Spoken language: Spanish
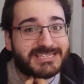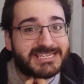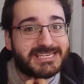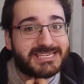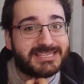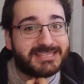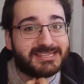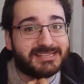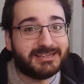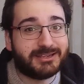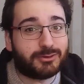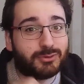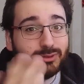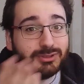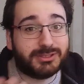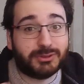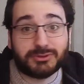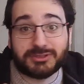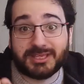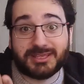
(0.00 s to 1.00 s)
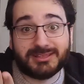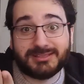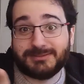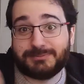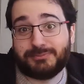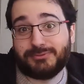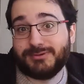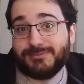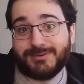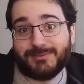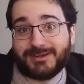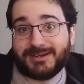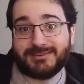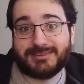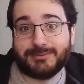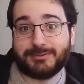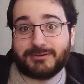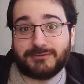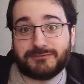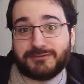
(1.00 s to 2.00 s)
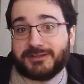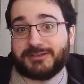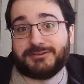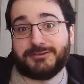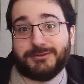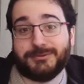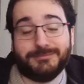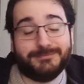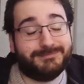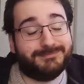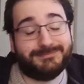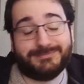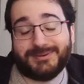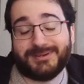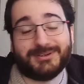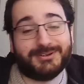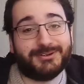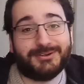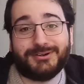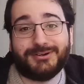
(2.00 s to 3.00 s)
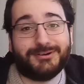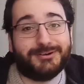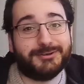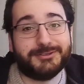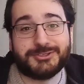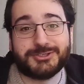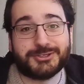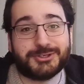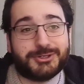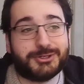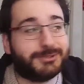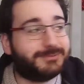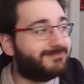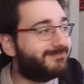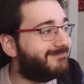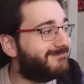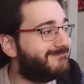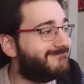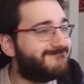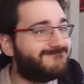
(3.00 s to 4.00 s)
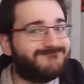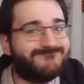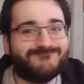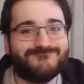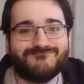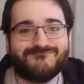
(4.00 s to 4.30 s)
Y si les gusta a ustedes, pues me parece perfecto. Pero yo... Mm,